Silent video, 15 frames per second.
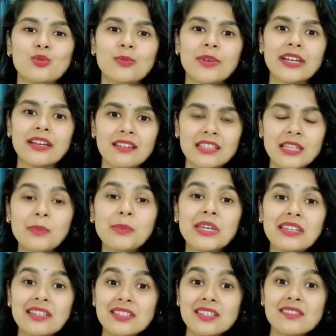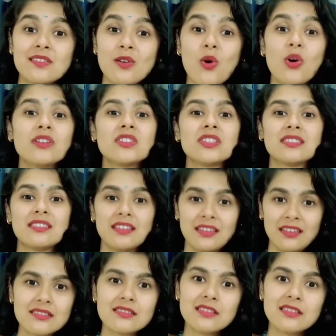हूँ मैं या मेरे जैसे और जितने